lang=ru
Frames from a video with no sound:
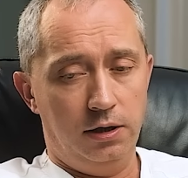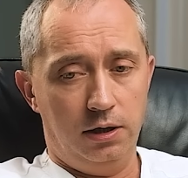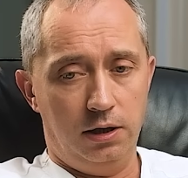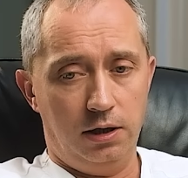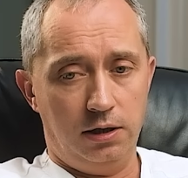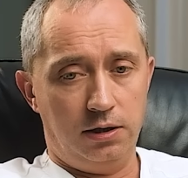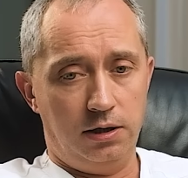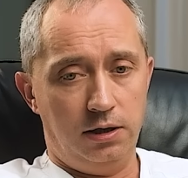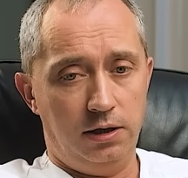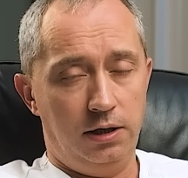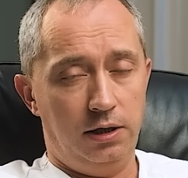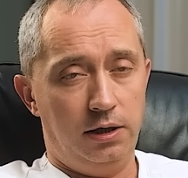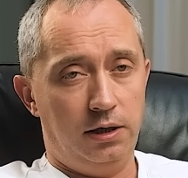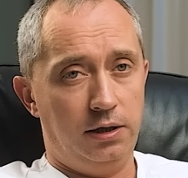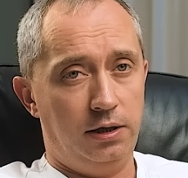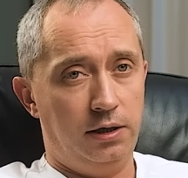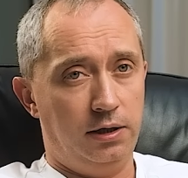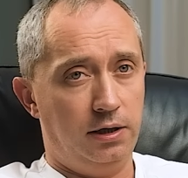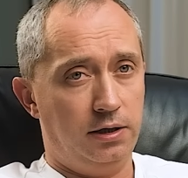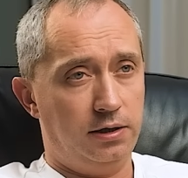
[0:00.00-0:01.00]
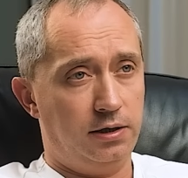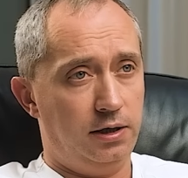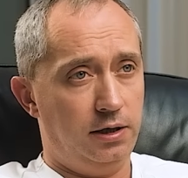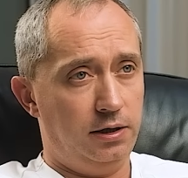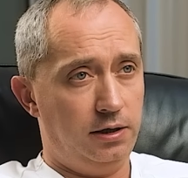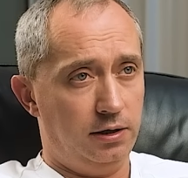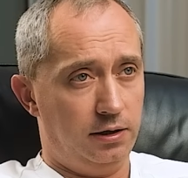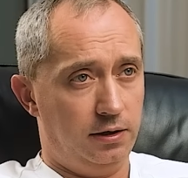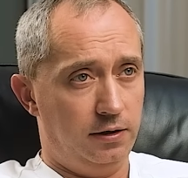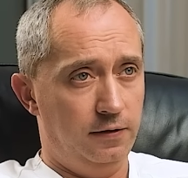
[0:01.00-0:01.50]
если их
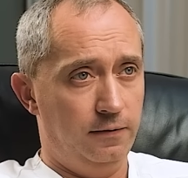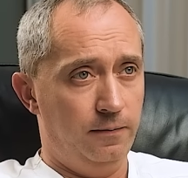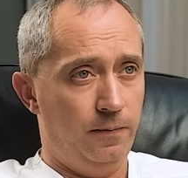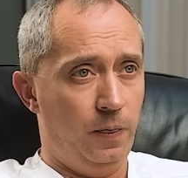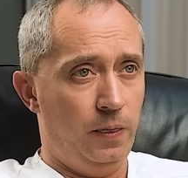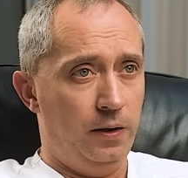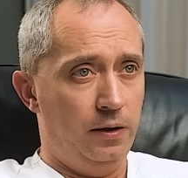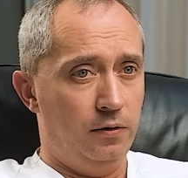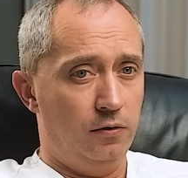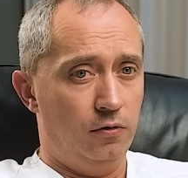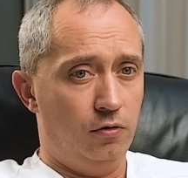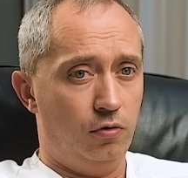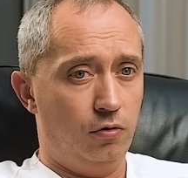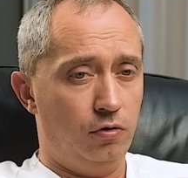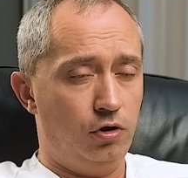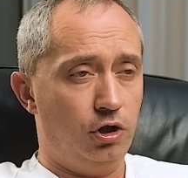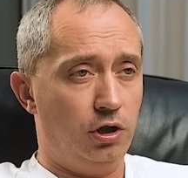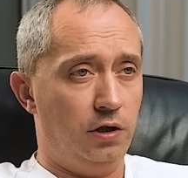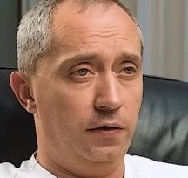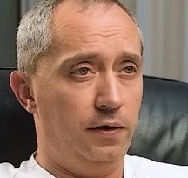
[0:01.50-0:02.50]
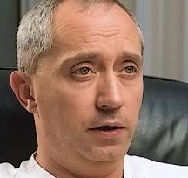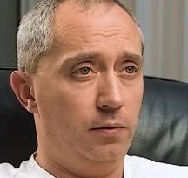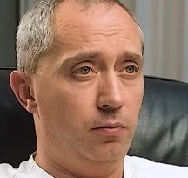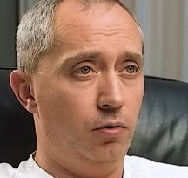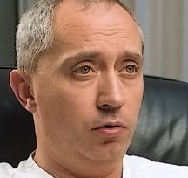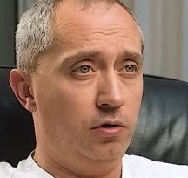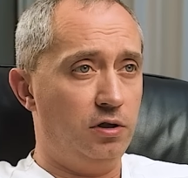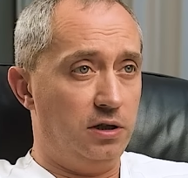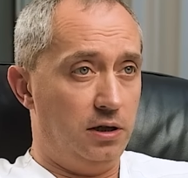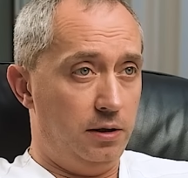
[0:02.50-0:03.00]
недостаток, то человек
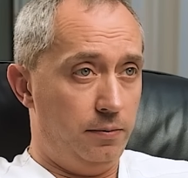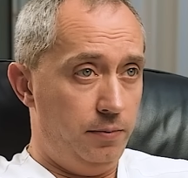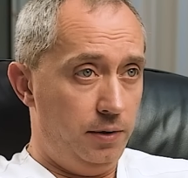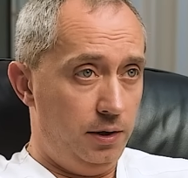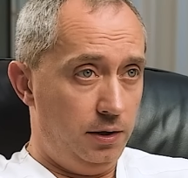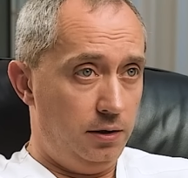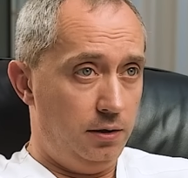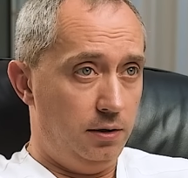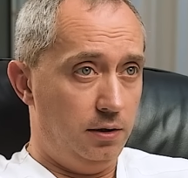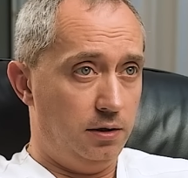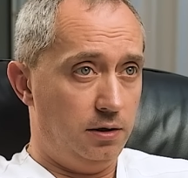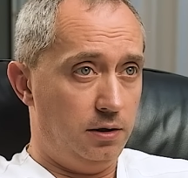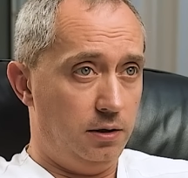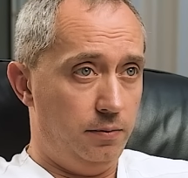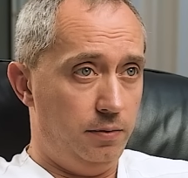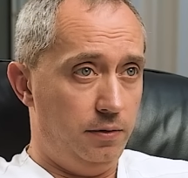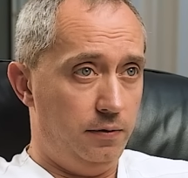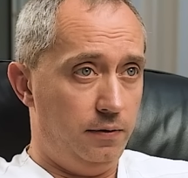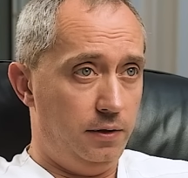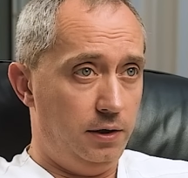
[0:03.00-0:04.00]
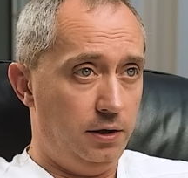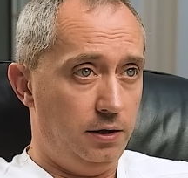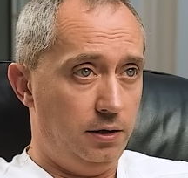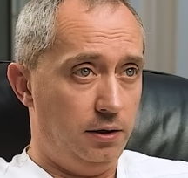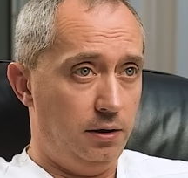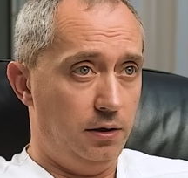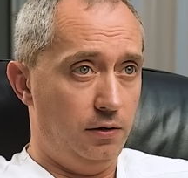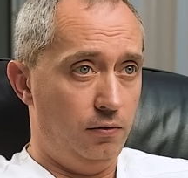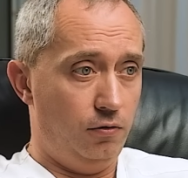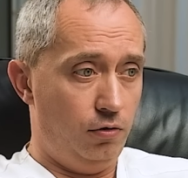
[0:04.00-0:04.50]
будет слабеть, ослабевать,
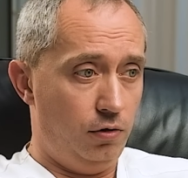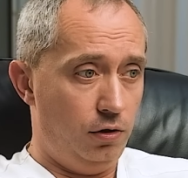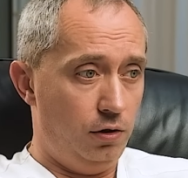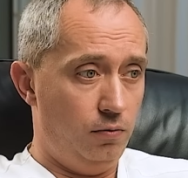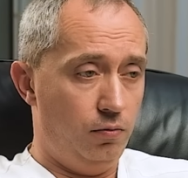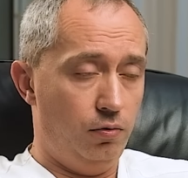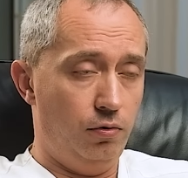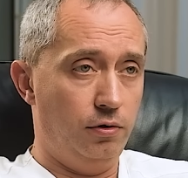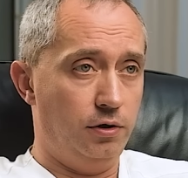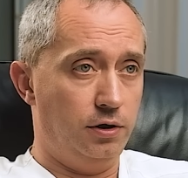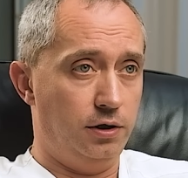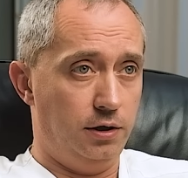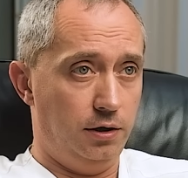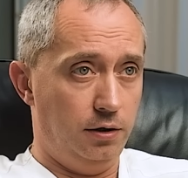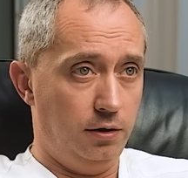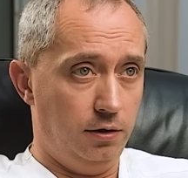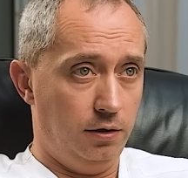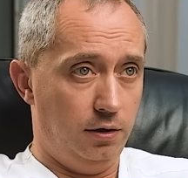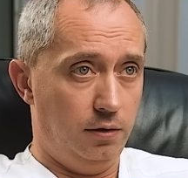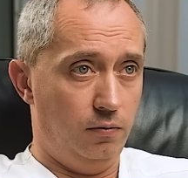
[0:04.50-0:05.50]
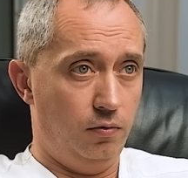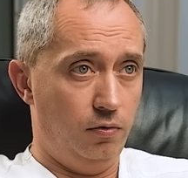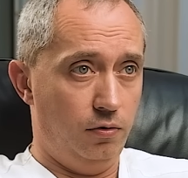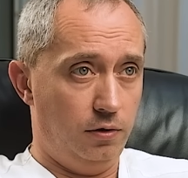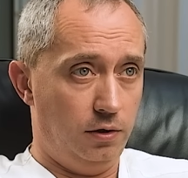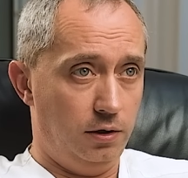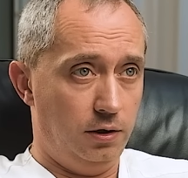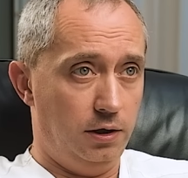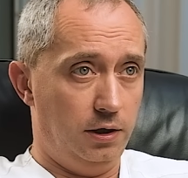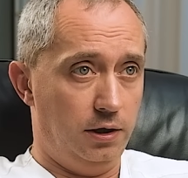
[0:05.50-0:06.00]
и у него не будет сил, не
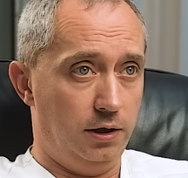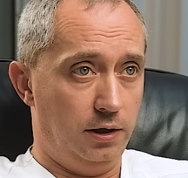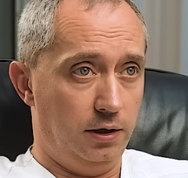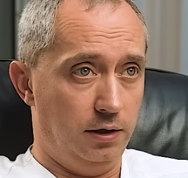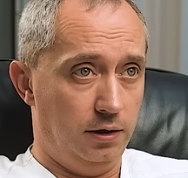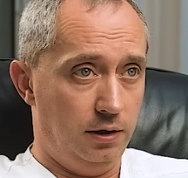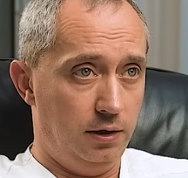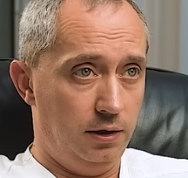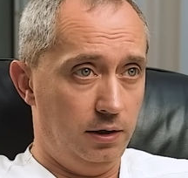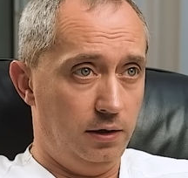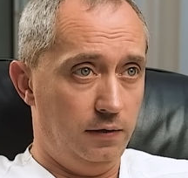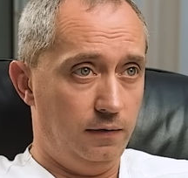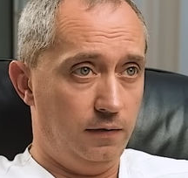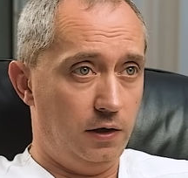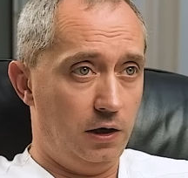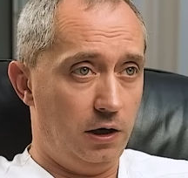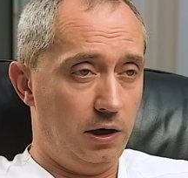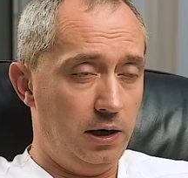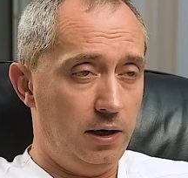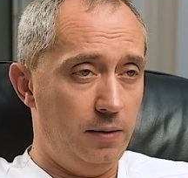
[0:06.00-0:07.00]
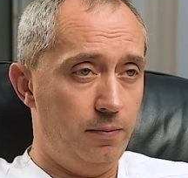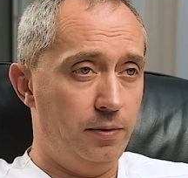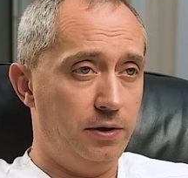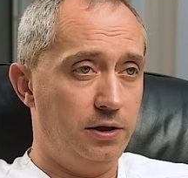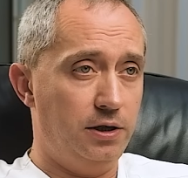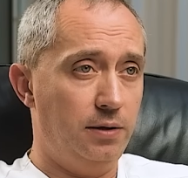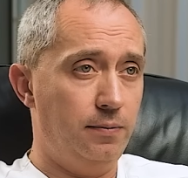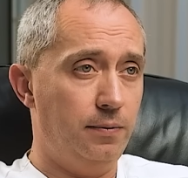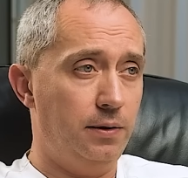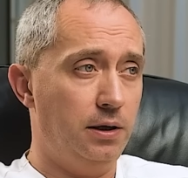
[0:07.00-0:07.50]
будет энергии. Да? И вторая
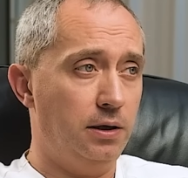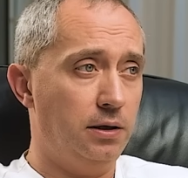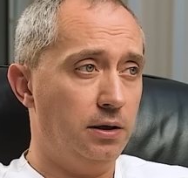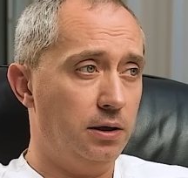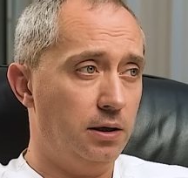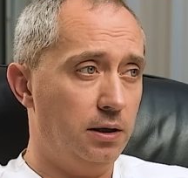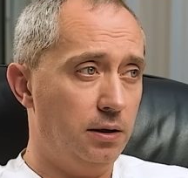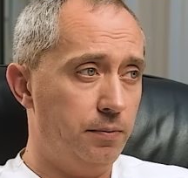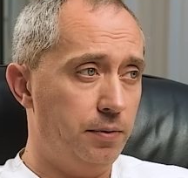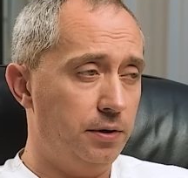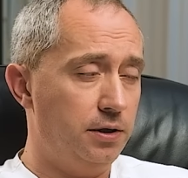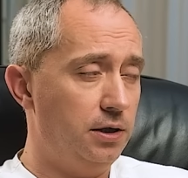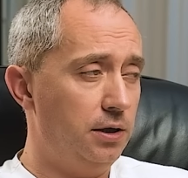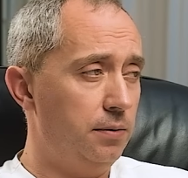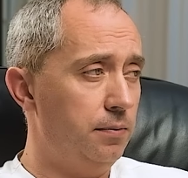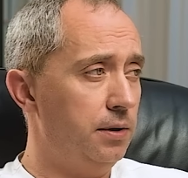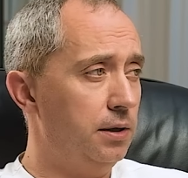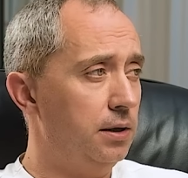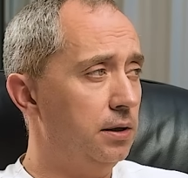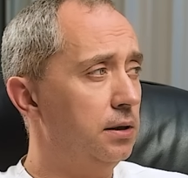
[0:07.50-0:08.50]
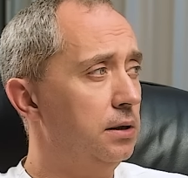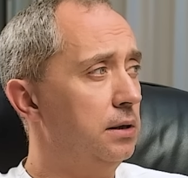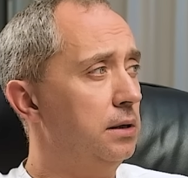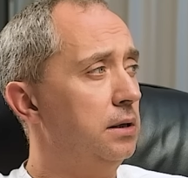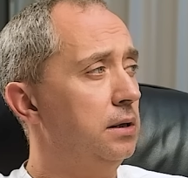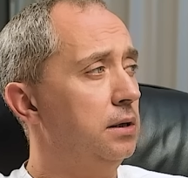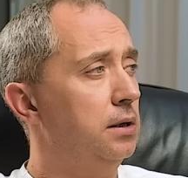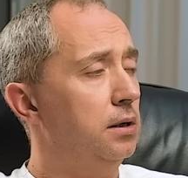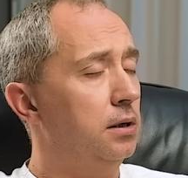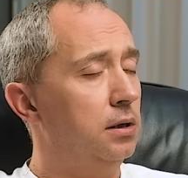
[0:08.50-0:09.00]
эпидемия – это эпидемия
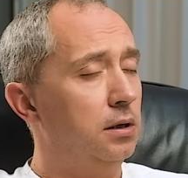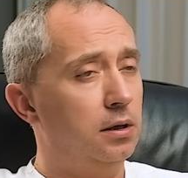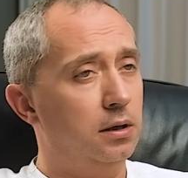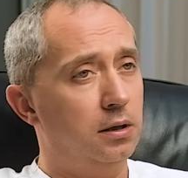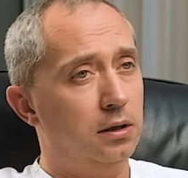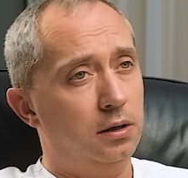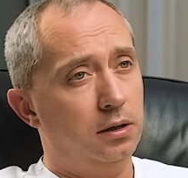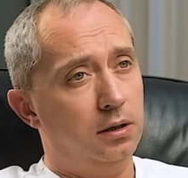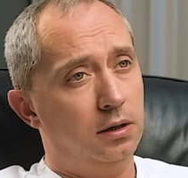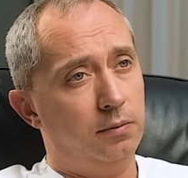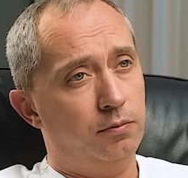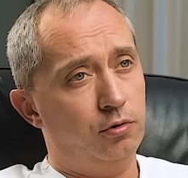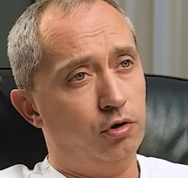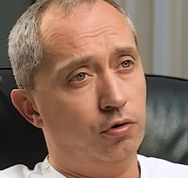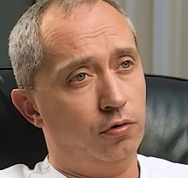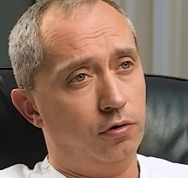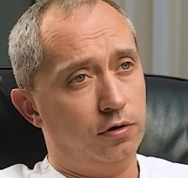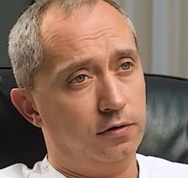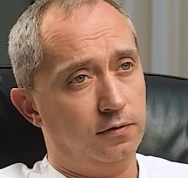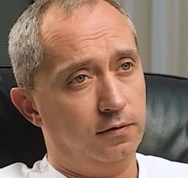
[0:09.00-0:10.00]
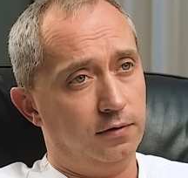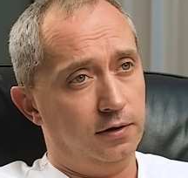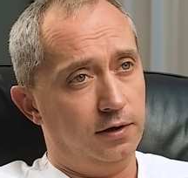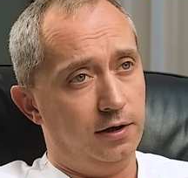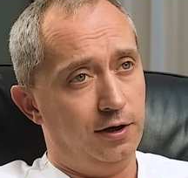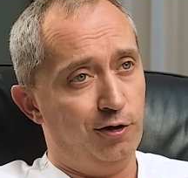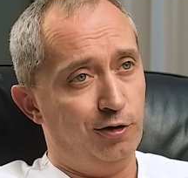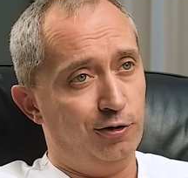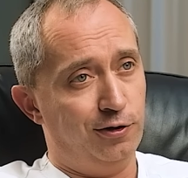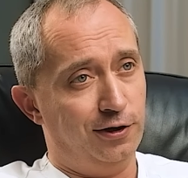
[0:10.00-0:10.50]
э, обжорства,
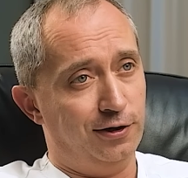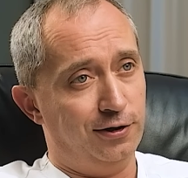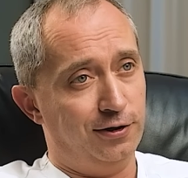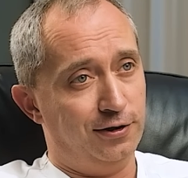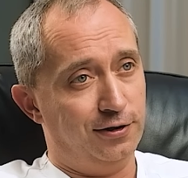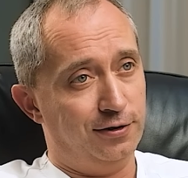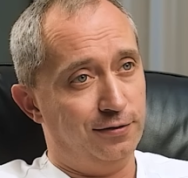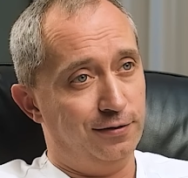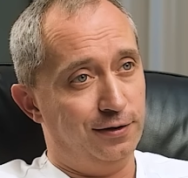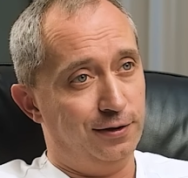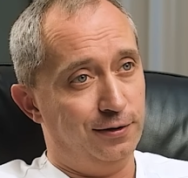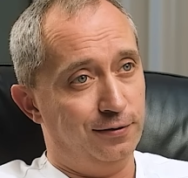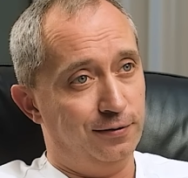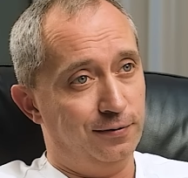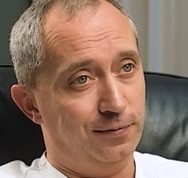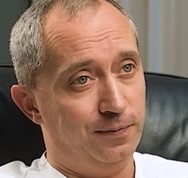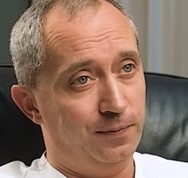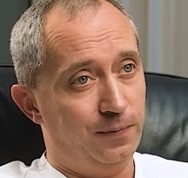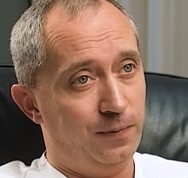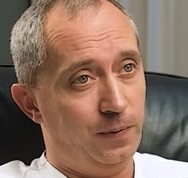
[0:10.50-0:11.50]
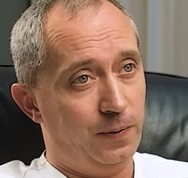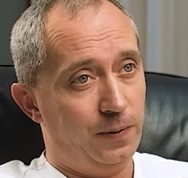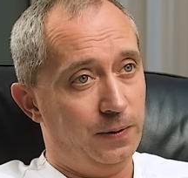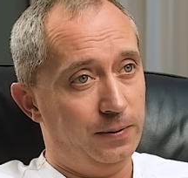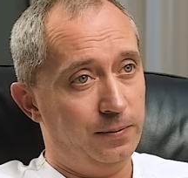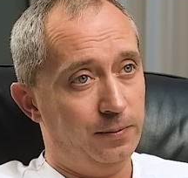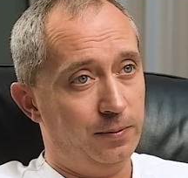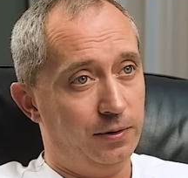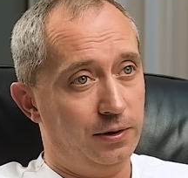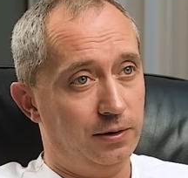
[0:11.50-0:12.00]
я ее так называю.
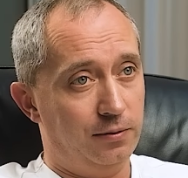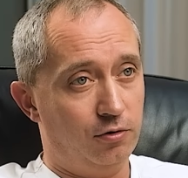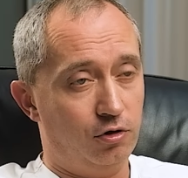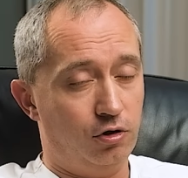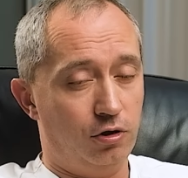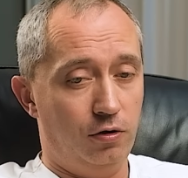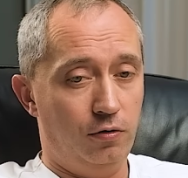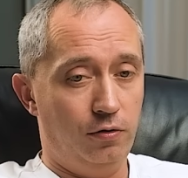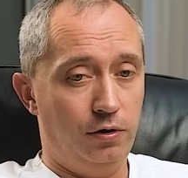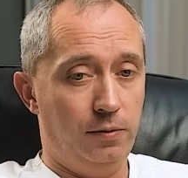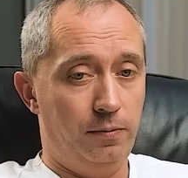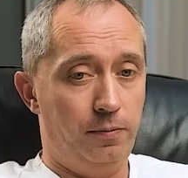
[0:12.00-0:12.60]
Да? Потому что люди